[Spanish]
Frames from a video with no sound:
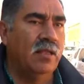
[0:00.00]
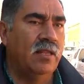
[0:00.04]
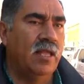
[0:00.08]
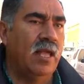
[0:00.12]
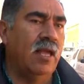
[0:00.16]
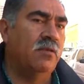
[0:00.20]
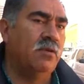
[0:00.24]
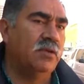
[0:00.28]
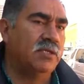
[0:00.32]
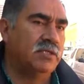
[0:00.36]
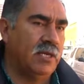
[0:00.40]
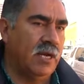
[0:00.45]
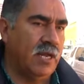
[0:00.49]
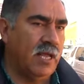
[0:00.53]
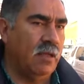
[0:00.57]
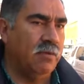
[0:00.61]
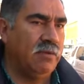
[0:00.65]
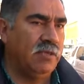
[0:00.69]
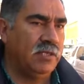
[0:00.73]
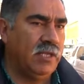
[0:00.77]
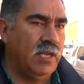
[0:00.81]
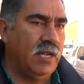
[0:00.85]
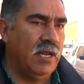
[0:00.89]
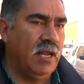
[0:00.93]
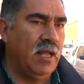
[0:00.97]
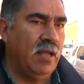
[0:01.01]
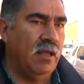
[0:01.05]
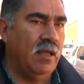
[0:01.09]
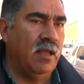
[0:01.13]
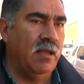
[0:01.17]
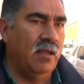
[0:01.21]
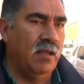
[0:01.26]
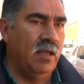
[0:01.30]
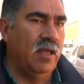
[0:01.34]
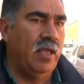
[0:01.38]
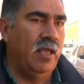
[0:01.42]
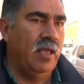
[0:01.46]
a nuestra cabecera,
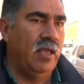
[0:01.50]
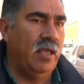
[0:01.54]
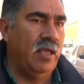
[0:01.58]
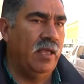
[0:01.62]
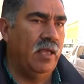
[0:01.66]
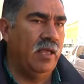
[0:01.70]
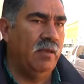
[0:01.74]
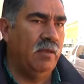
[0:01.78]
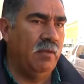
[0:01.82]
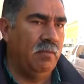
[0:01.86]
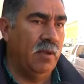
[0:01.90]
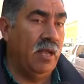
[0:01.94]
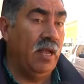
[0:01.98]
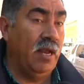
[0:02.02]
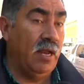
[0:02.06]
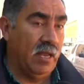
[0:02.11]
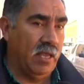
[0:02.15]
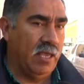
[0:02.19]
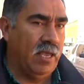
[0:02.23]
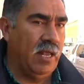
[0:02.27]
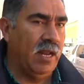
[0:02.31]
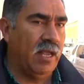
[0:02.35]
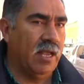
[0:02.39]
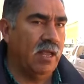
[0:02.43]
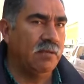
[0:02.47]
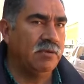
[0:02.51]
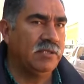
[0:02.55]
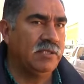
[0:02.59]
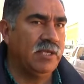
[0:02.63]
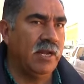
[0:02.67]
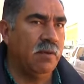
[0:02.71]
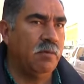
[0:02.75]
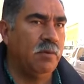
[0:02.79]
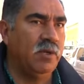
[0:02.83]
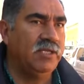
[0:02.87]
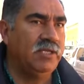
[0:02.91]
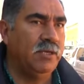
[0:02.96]
eh, aquí a la
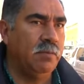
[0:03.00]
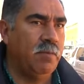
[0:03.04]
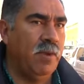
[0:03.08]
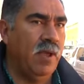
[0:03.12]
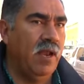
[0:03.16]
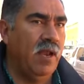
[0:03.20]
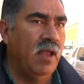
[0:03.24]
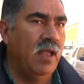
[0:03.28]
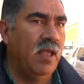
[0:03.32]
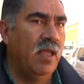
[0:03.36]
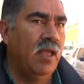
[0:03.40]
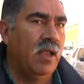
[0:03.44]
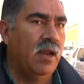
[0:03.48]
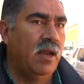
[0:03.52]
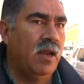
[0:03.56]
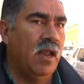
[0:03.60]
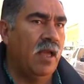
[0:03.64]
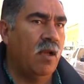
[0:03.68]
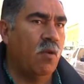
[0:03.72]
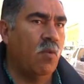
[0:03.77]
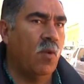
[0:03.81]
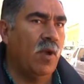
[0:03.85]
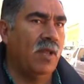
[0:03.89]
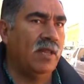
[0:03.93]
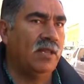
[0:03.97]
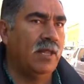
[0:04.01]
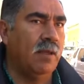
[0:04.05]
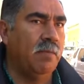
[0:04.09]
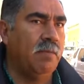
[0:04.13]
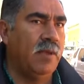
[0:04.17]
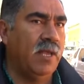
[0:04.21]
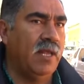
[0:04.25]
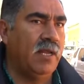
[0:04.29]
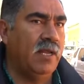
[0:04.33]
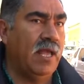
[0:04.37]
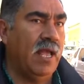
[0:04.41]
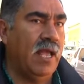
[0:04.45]
cabecera municipal, la cual
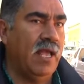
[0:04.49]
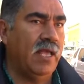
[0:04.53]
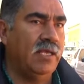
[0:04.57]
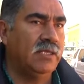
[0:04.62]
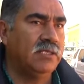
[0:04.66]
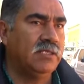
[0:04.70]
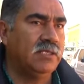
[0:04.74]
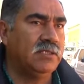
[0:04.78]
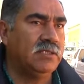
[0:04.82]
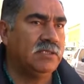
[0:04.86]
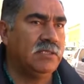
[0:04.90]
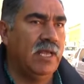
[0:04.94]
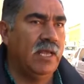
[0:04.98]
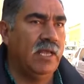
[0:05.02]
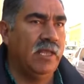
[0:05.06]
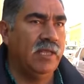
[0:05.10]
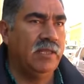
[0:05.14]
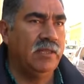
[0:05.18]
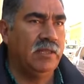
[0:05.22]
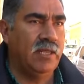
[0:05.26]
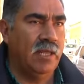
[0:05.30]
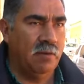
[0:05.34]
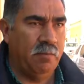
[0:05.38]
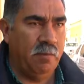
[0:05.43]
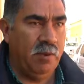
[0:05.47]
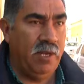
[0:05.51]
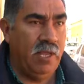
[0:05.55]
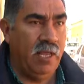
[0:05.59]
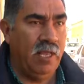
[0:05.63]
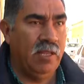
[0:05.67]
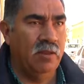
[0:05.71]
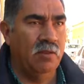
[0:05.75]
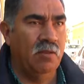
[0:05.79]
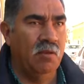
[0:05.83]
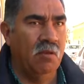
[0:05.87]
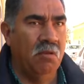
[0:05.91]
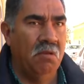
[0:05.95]
también ahí se está
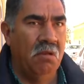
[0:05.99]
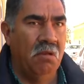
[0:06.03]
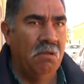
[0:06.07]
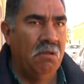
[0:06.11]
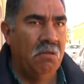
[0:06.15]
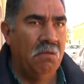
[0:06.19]
interviniendo